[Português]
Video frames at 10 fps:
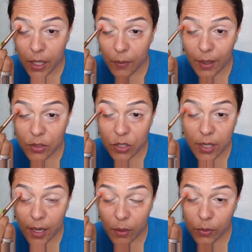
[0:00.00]
Eu acho
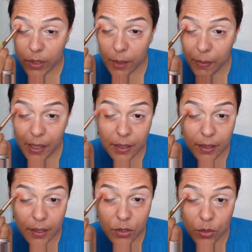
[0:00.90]
que é a única
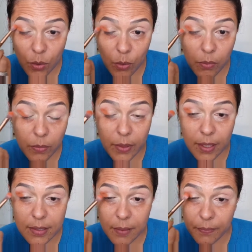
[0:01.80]
paleta da som
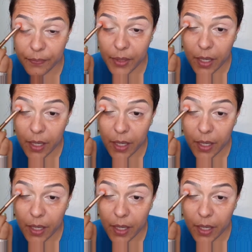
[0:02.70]
dessa,